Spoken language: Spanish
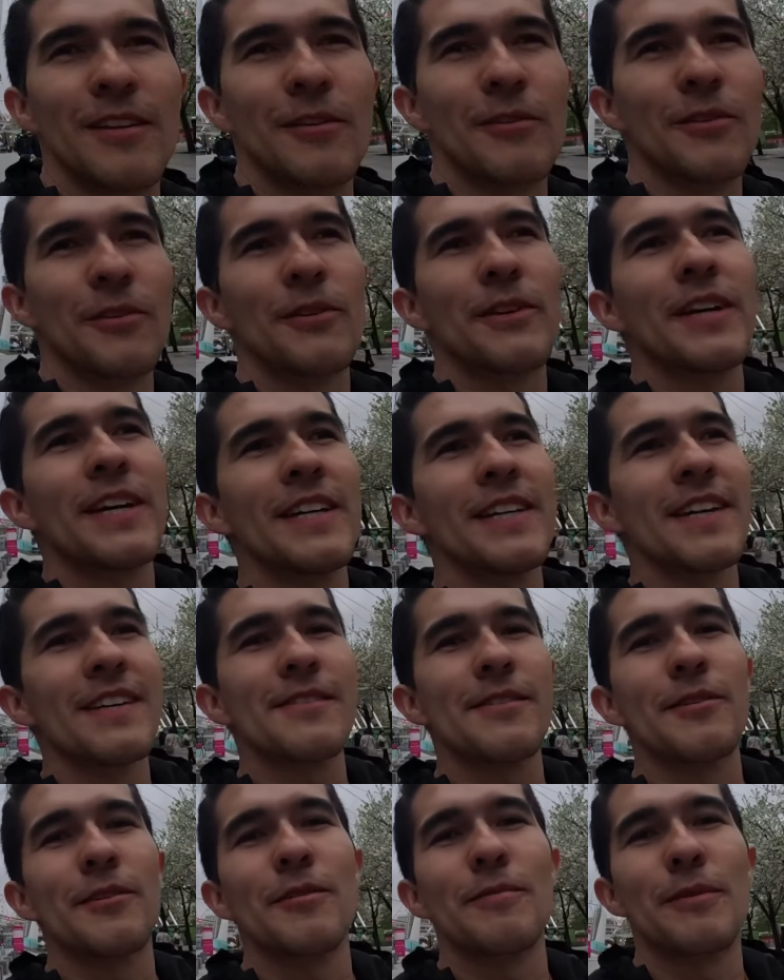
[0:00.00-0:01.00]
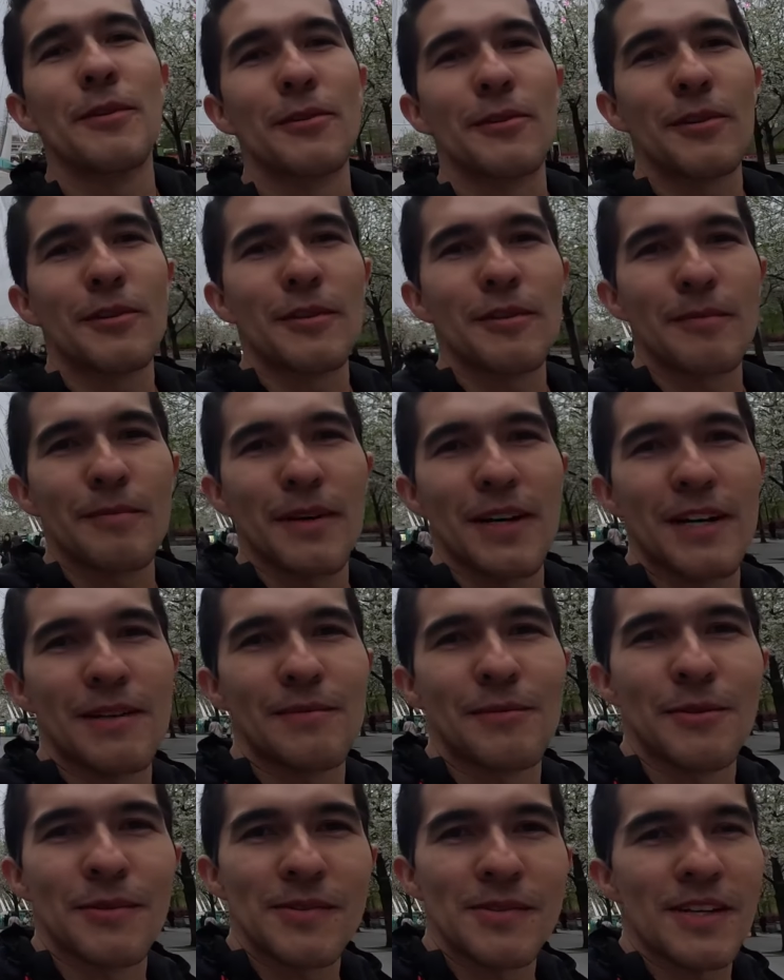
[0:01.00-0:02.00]
London Eye. Hace unos minutos nos
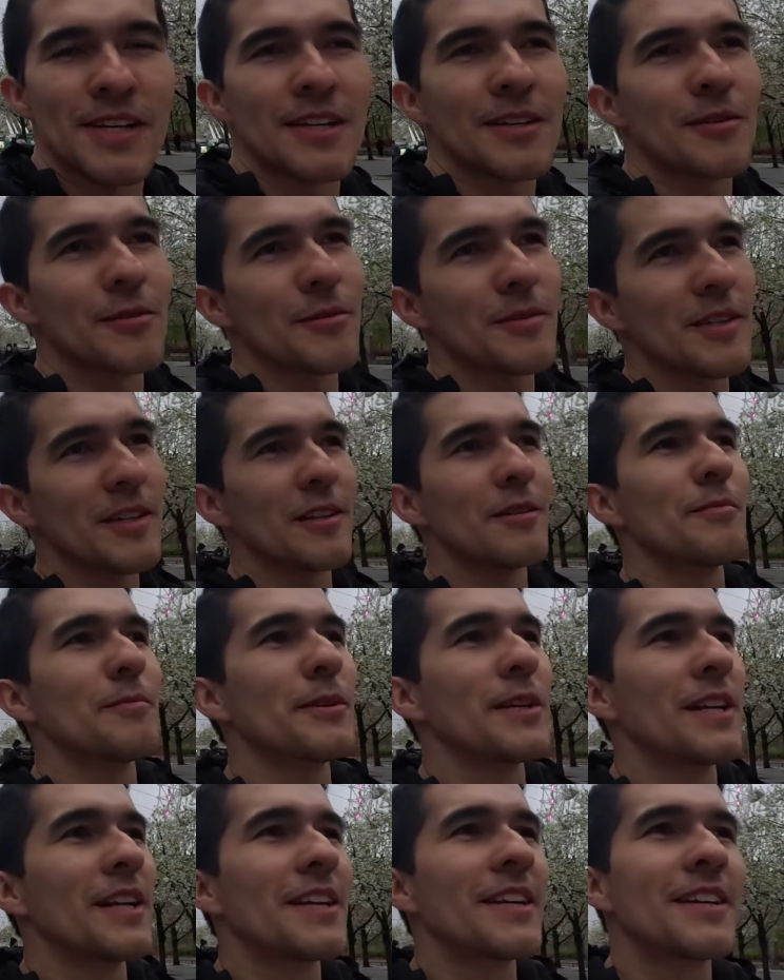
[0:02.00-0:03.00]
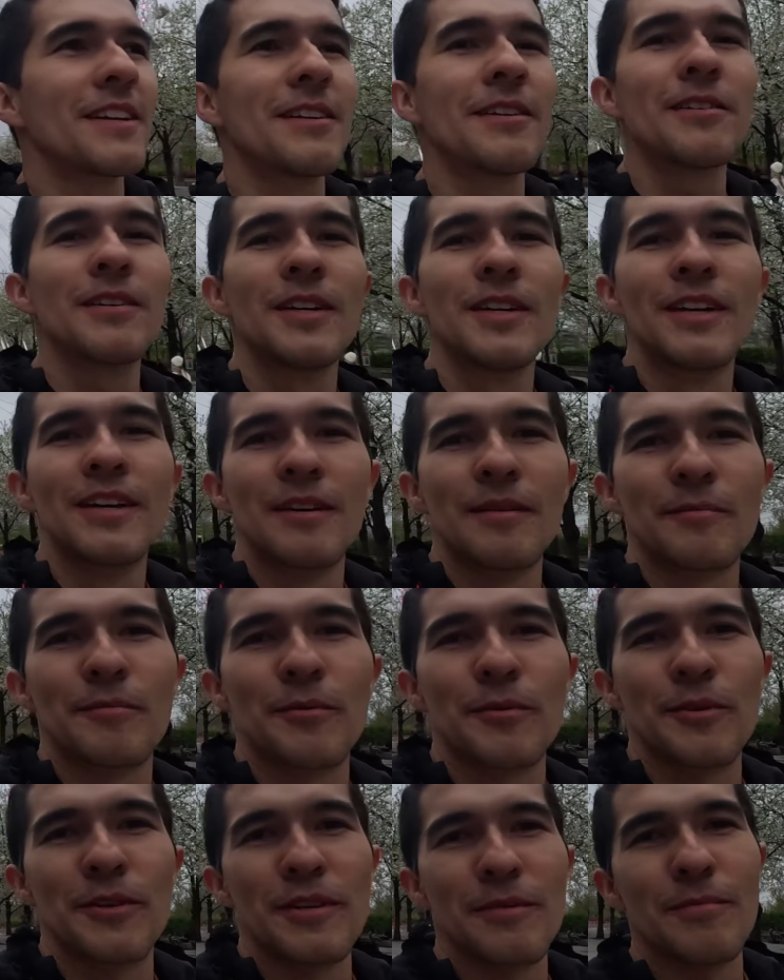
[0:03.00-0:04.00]
bajamos del crucero por el río.
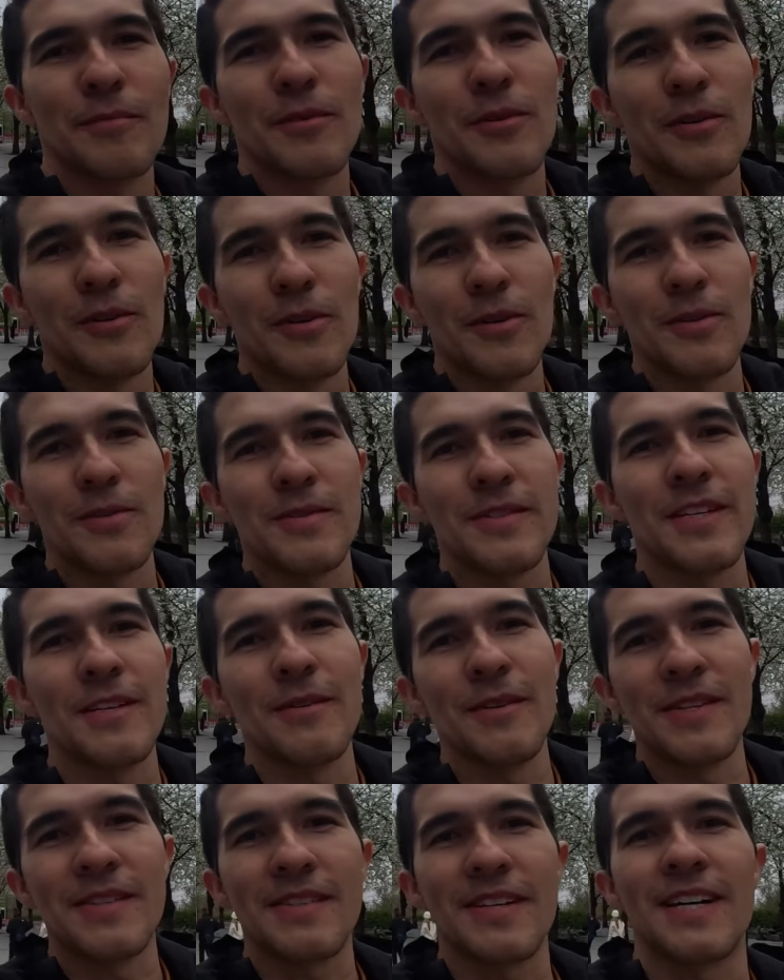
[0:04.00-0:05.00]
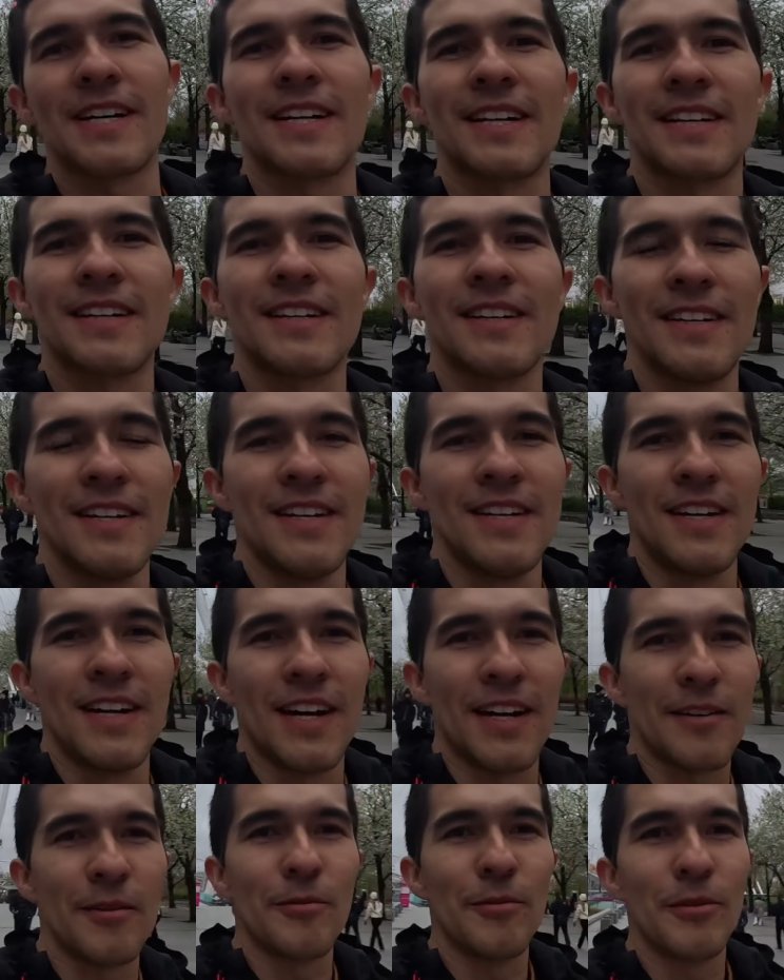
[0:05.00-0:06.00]
Pudimos divisar
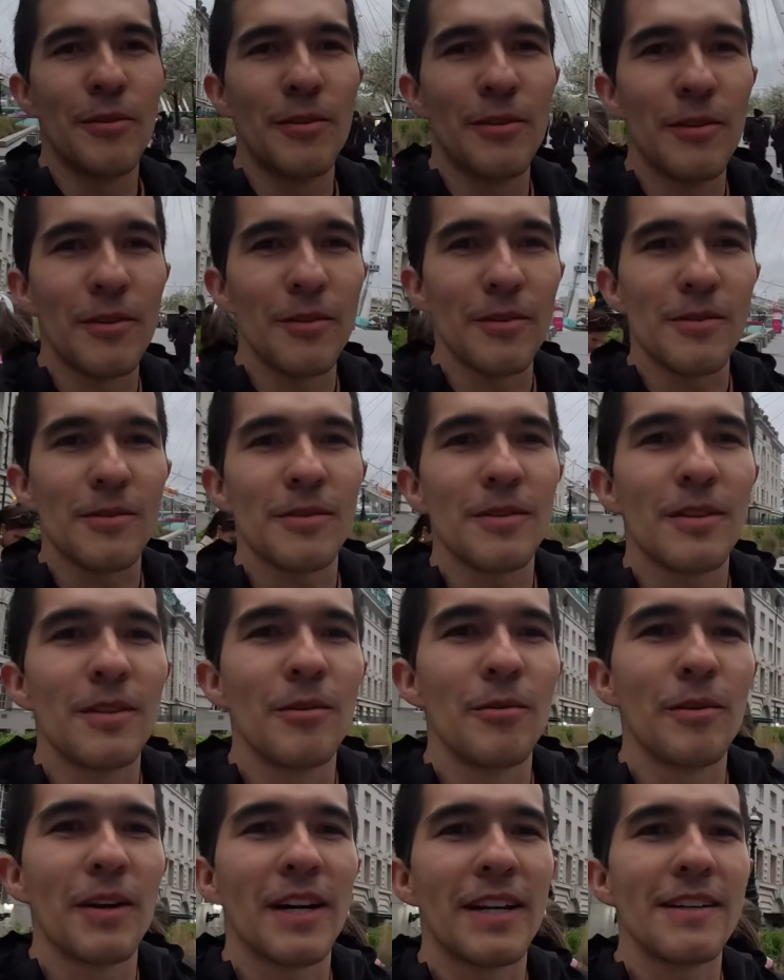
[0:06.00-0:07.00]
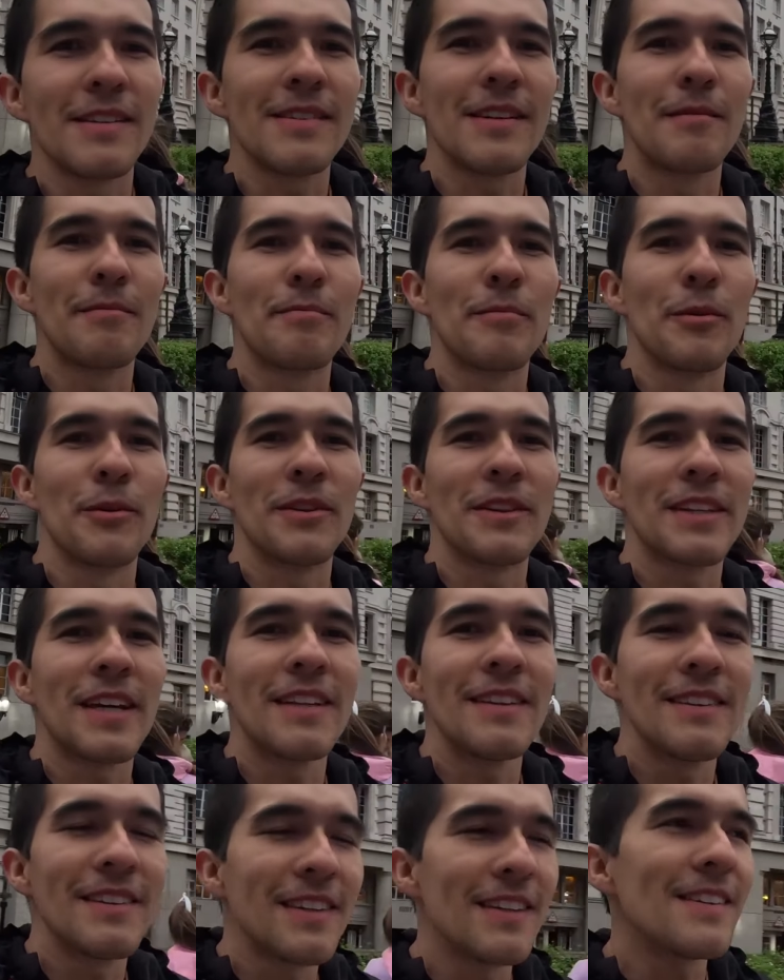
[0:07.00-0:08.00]
algunos lugares
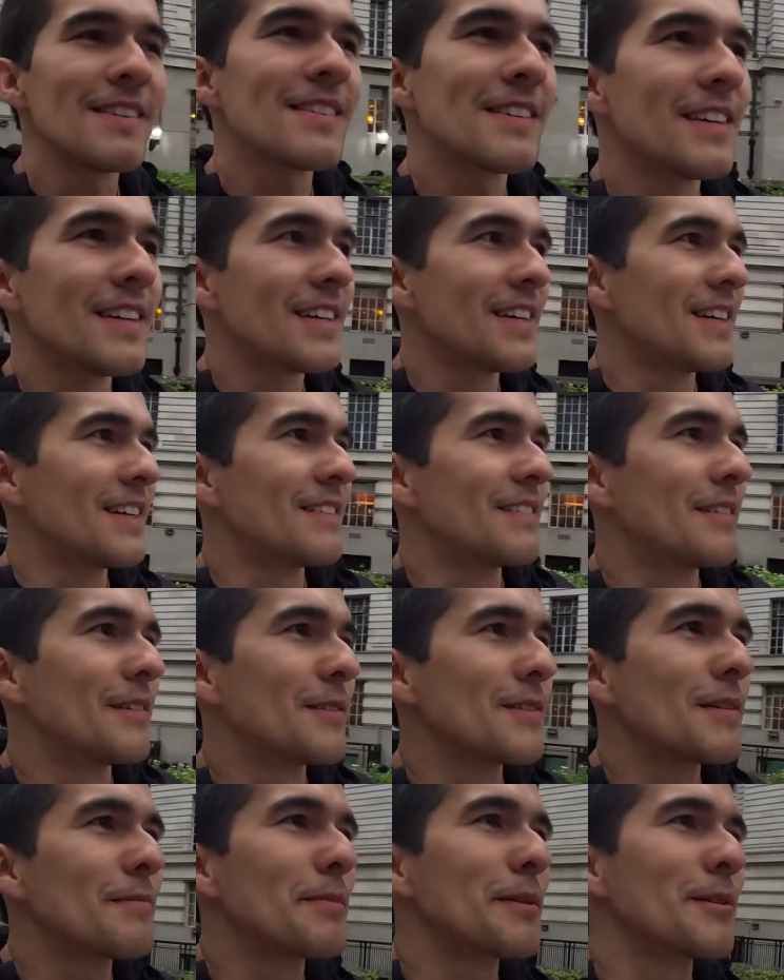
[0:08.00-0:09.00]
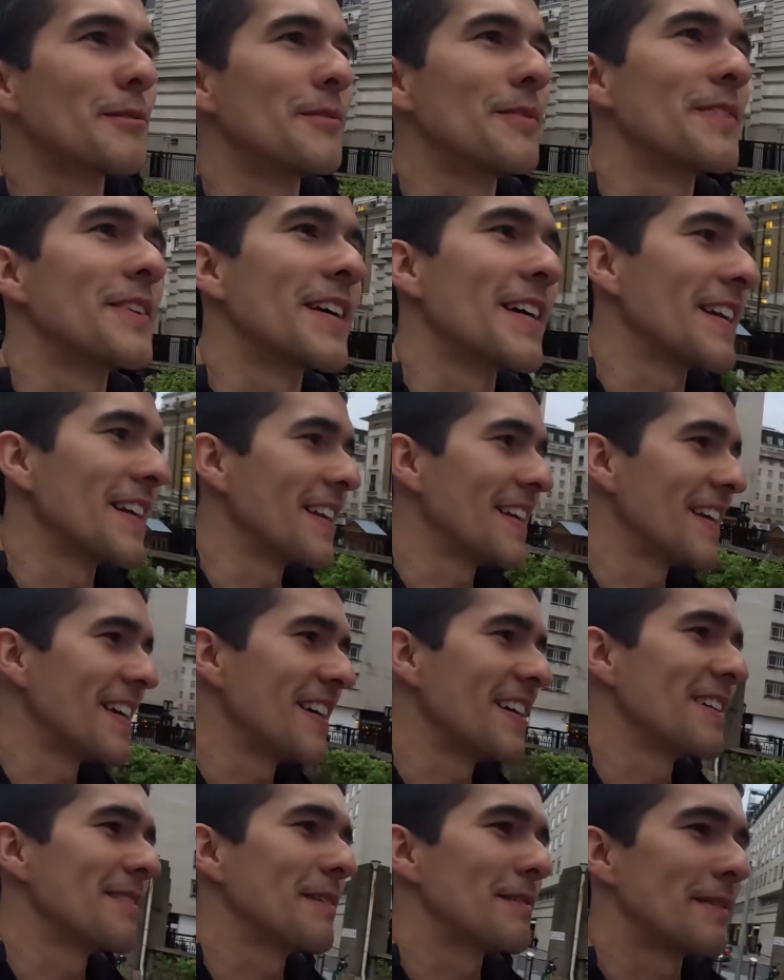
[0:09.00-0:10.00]
importantes. Vamos a
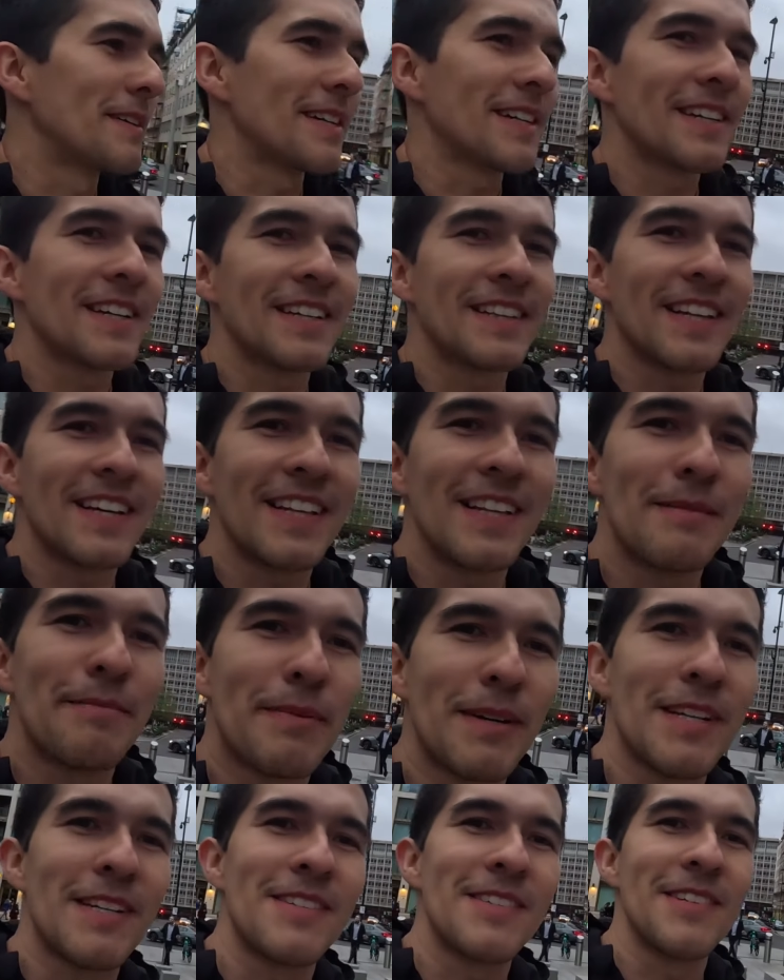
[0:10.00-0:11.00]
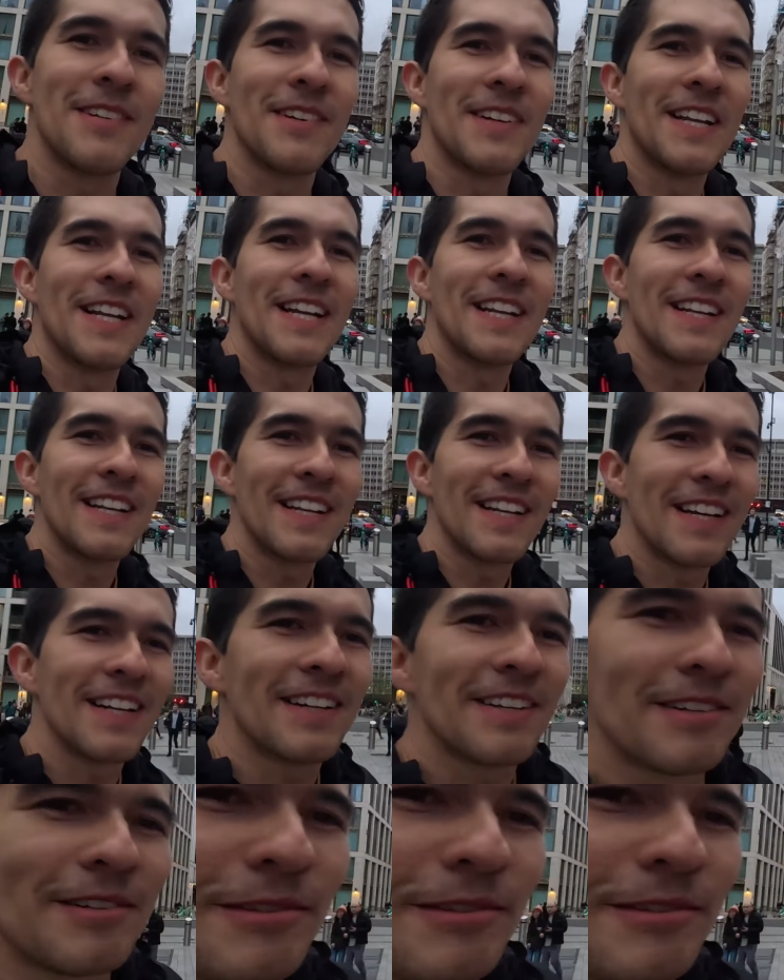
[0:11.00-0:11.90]
preguntarle a mi mamá qué tal le pareció el, el